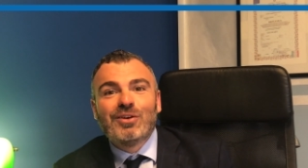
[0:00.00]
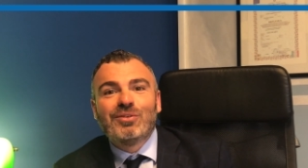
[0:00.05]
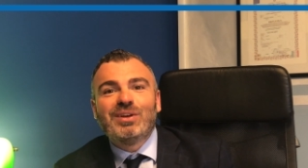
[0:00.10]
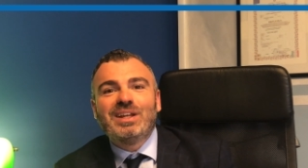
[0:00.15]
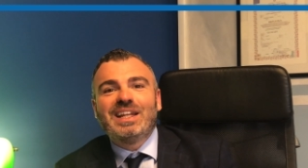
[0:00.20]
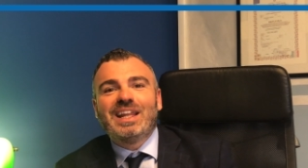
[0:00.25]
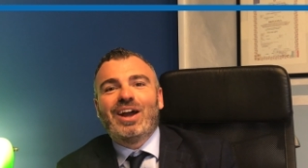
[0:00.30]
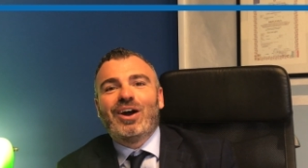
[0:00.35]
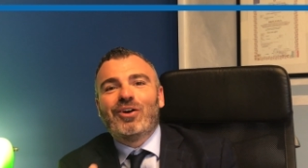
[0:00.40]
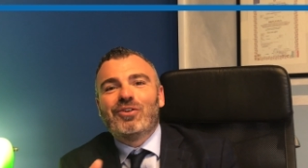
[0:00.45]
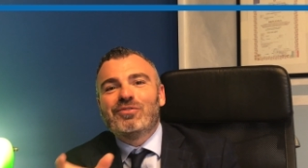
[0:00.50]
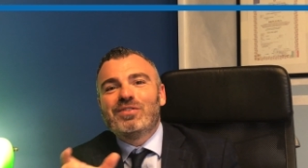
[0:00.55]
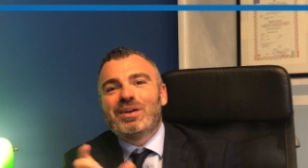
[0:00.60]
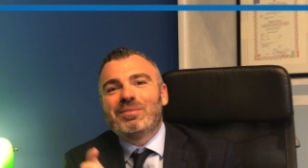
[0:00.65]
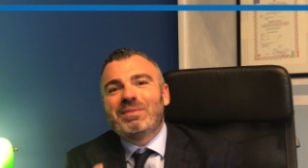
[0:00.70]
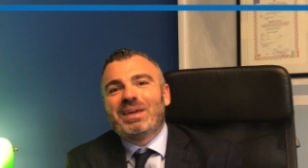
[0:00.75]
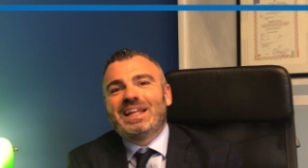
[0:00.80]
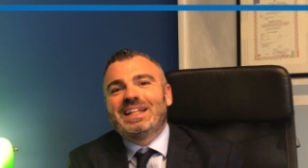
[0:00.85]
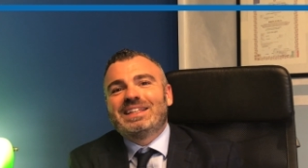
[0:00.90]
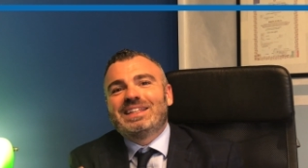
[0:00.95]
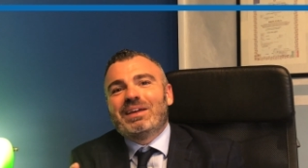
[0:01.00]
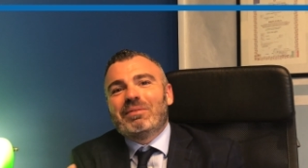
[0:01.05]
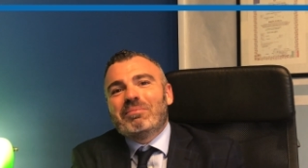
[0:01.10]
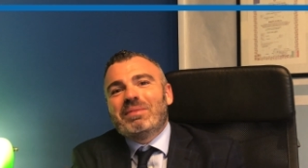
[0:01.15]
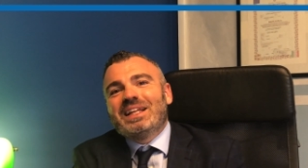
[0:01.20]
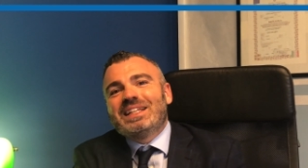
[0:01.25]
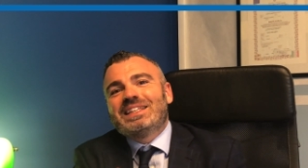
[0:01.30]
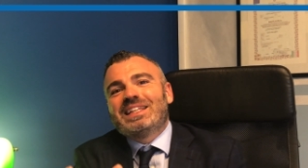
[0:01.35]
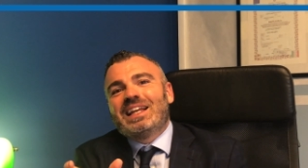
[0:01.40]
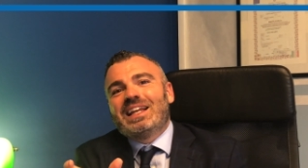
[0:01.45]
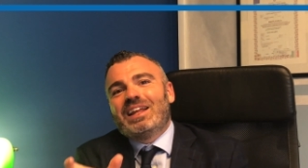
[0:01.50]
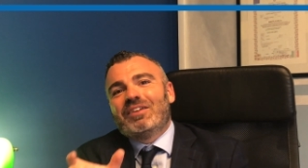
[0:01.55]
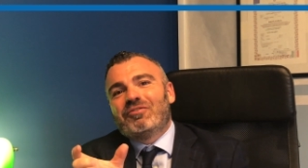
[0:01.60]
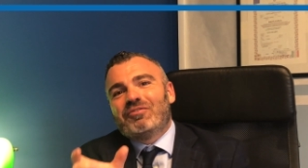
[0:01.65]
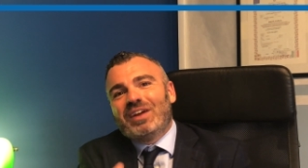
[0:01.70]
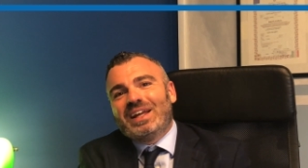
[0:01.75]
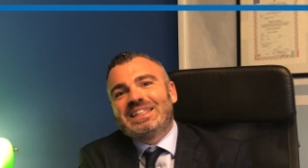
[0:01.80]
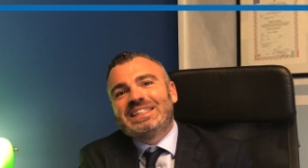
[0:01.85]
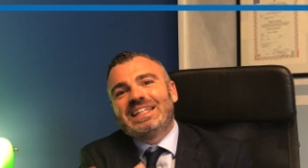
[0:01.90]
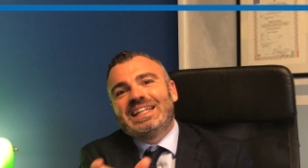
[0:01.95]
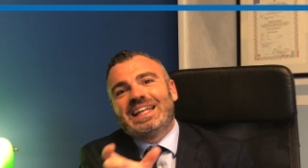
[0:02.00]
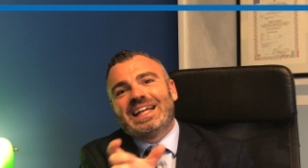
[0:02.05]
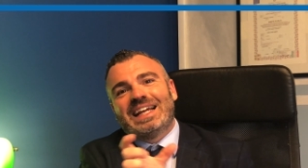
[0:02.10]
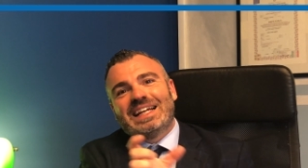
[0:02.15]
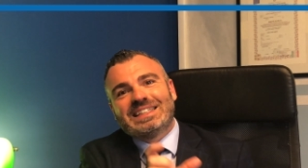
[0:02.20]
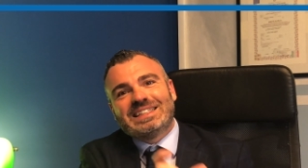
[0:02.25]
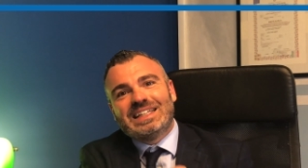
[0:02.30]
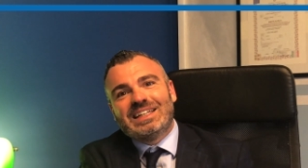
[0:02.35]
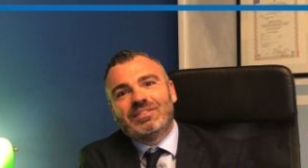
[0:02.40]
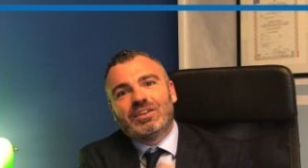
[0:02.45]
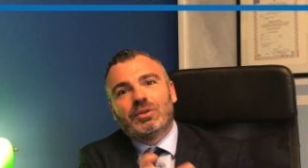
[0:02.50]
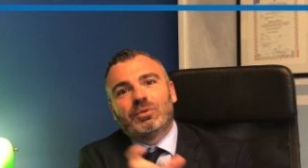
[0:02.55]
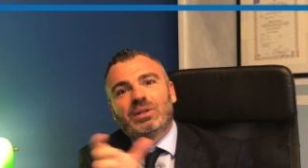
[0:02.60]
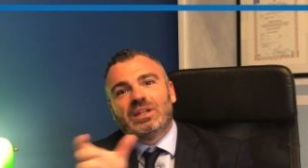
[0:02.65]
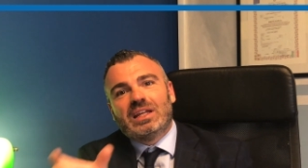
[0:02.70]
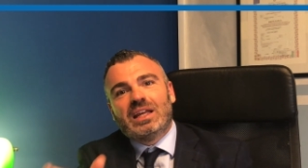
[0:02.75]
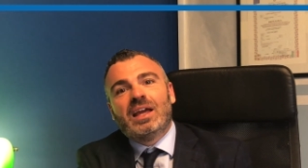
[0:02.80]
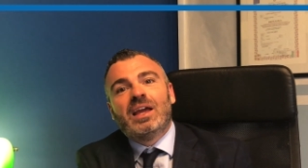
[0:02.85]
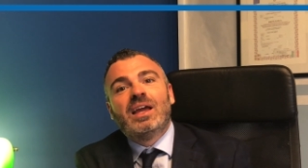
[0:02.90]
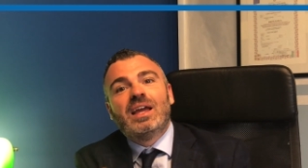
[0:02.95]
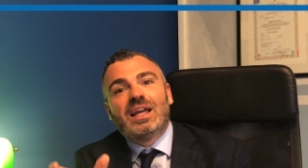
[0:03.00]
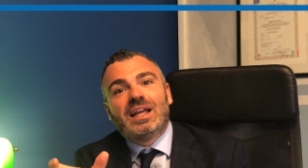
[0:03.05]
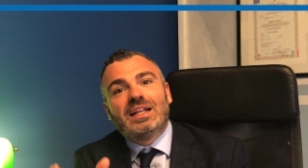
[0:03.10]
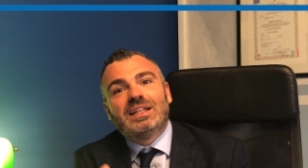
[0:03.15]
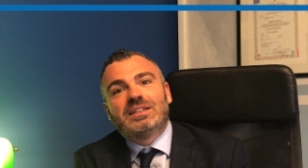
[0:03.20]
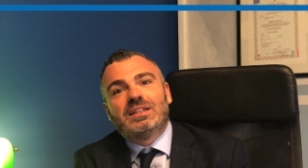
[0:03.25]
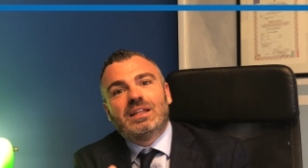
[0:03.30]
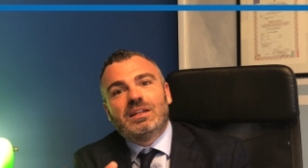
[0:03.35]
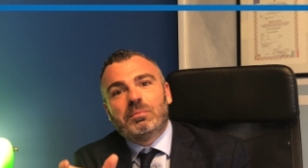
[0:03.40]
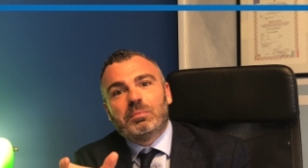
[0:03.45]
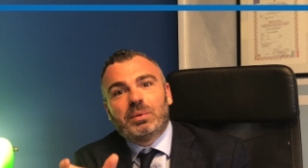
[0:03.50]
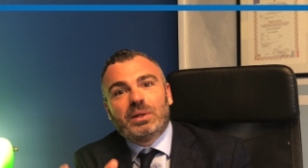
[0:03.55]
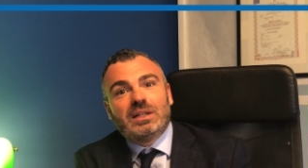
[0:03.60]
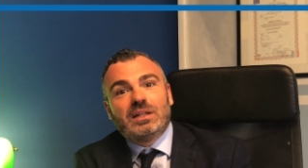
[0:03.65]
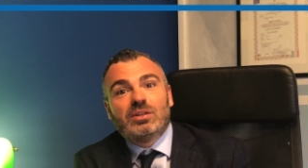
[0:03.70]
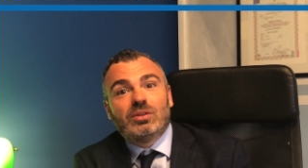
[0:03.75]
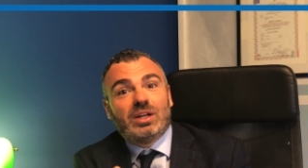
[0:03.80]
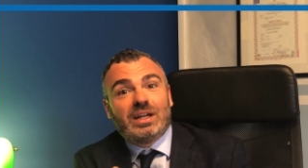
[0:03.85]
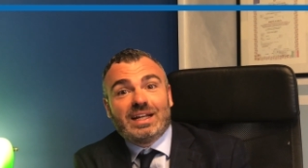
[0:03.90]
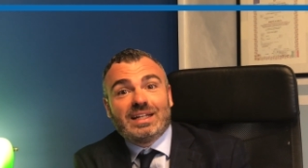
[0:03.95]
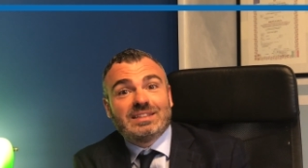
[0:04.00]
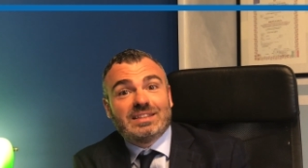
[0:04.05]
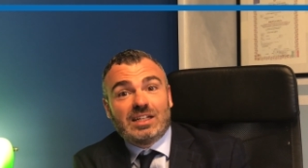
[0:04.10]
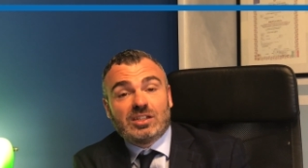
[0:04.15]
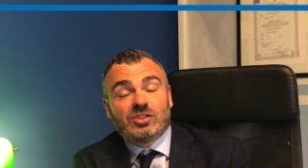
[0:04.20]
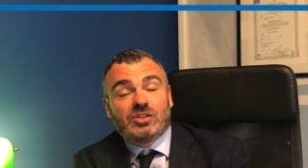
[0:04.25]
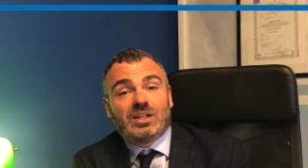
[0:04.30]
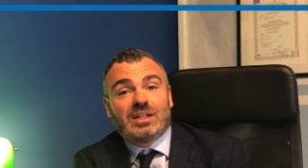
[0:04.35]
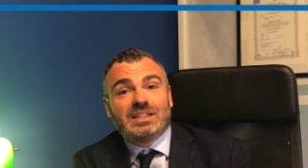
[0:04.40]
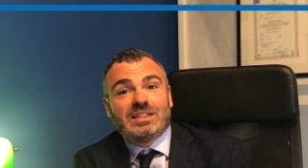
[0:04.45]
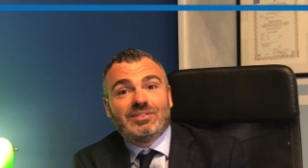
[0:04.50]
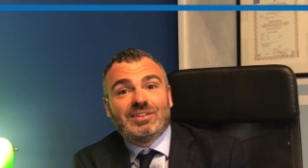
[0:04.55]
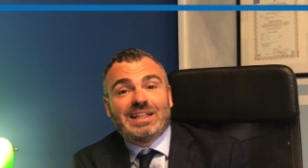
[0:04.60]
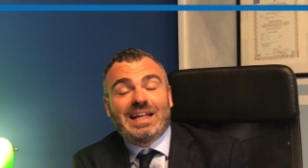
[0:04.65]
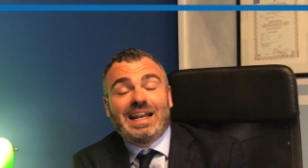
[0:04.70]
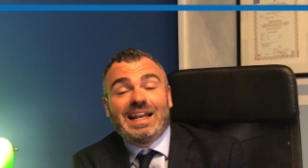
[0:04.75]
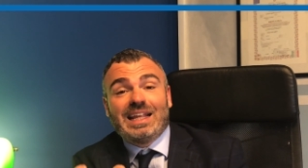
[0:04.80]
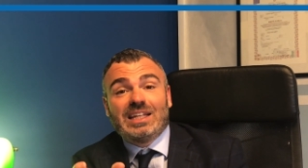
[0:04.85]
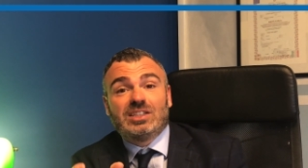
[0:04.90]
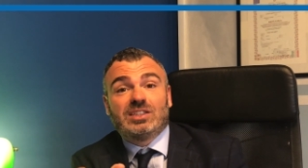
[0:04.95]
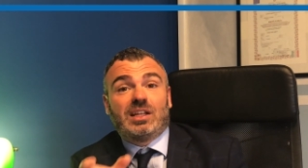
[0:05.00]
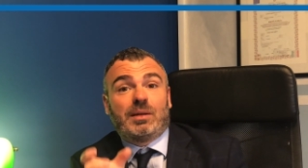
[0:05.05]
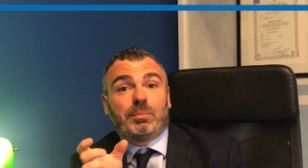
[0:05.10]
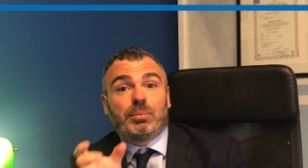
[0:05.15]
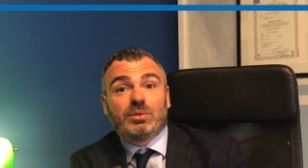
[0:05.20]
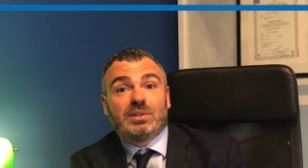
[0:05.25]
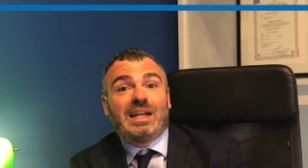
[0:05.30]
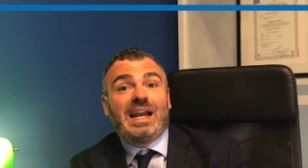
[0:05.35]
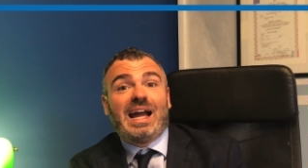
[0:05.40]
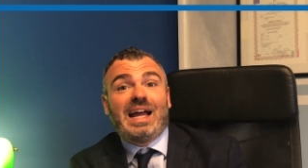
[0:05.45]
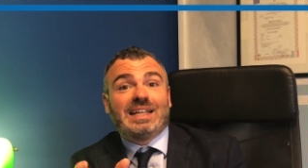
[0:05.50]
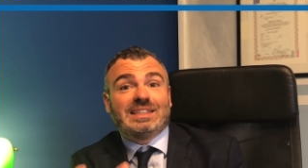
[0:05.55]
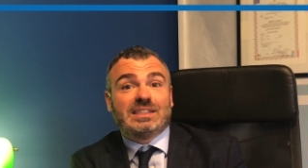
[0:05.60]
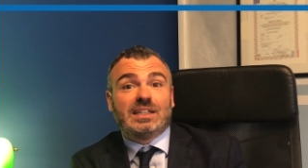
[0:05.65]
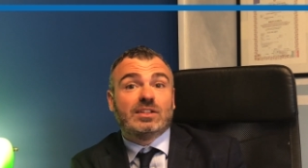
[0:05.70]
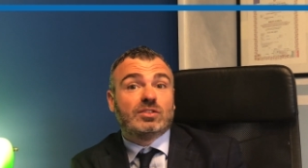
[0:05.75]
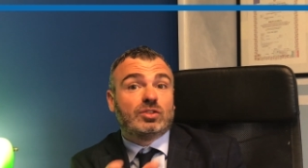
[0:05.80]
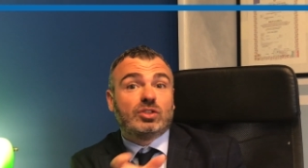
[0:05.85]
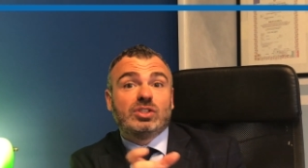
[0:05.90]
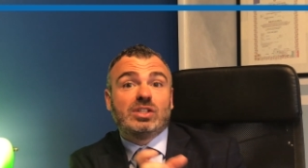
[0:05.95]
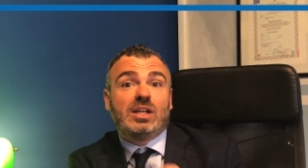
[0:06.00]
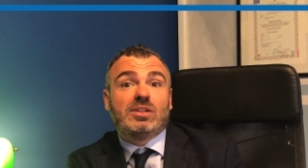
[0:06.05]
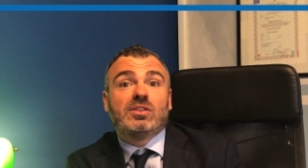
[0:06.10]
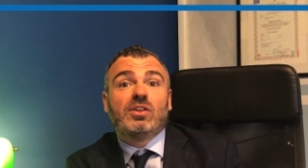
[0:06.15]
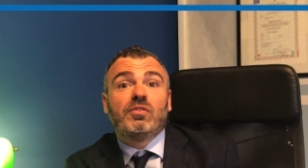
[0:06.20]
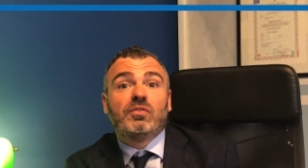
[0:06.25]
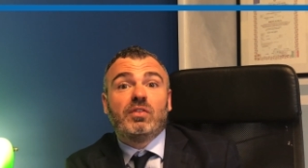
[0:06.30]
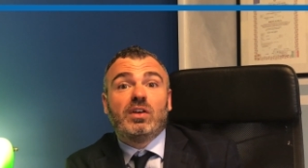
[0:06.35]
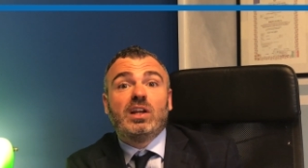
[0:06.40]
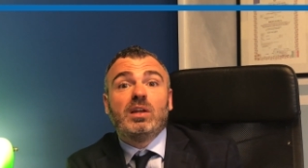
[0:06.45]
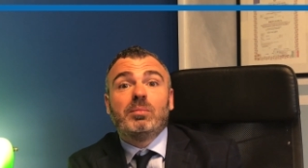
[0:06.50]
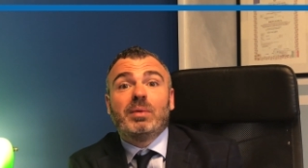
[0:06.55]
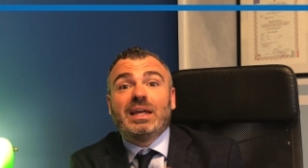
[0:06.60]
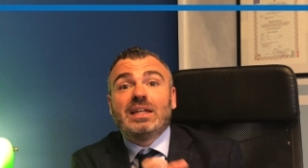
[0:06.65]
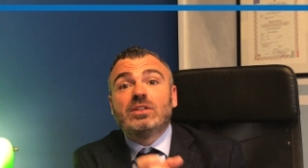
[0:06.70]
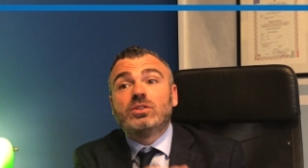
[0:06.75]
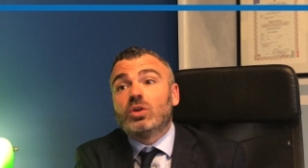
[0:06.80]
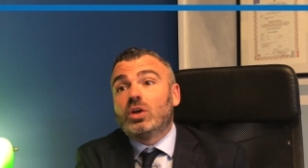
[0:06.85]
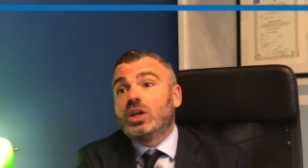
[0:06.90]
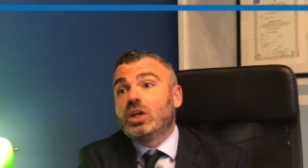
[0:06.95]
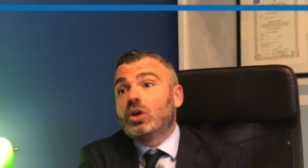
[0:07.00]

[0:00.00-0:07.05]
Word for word: Quindi ovviamente mentre gli effetti negativi, quindi l'imprenditore che esercita un'attività illecita potrà essere soggetto al fallimento,